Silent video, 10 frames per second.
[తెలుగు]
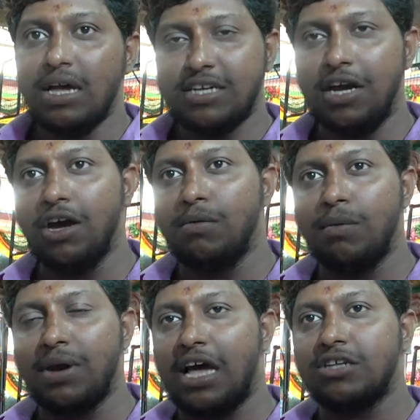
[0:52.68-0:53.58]
చండీ
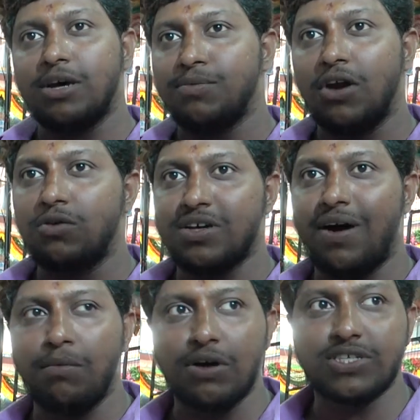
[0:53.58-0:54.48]
హోమం రథోత్సవంతో
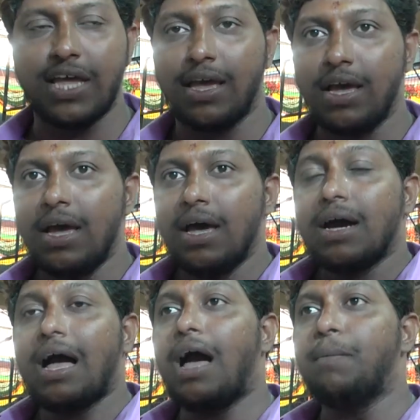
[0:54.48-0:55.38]
ఉత్సవాలు ముగుస్తాయి
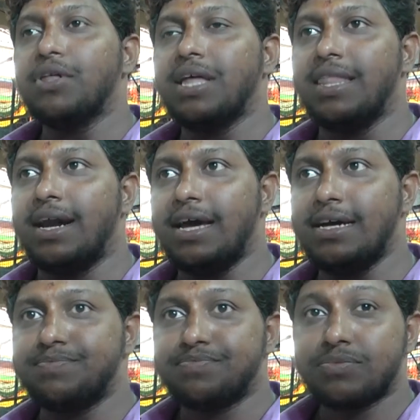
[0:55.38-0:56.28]
కాకపోతే ఏంటంటే
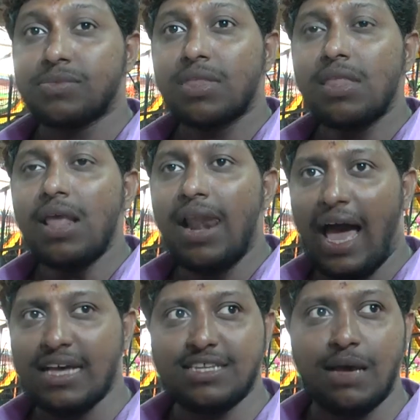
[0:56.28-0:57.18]

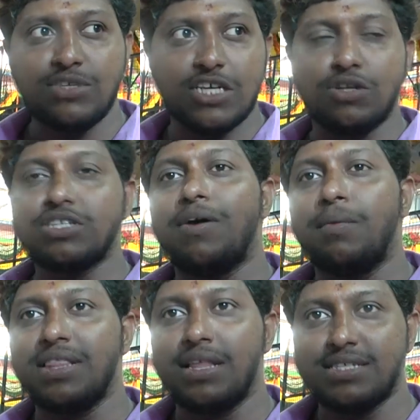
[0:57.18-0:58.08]
లాస్ట్ టైం సిక్స్ టు
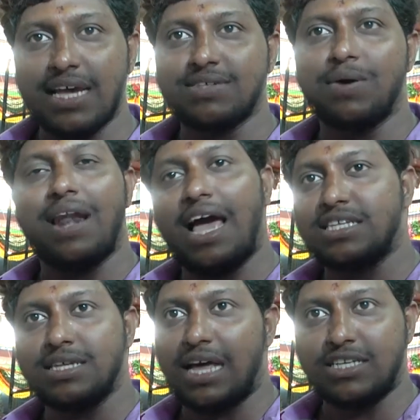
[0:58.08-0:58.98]
సెవెన్ మంత్ సెవెన్
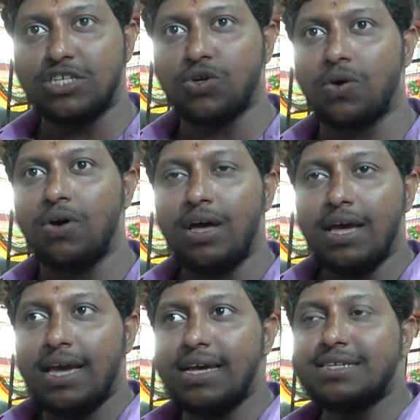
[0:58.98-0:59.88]
ల్యాక్స్ దర్శించుకున్నారు
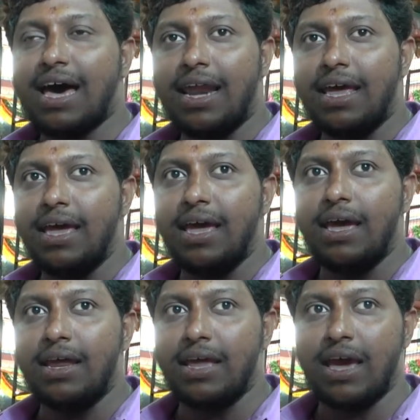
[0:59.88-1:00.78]
ఈసారి
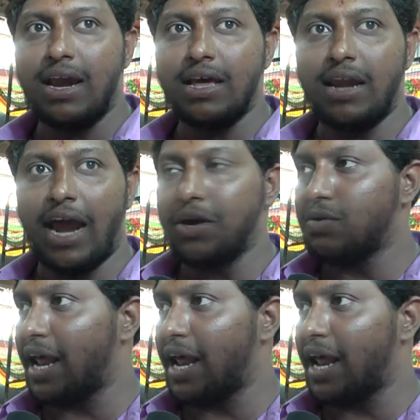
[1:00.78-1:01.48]
నియర్లీ నైన్ టు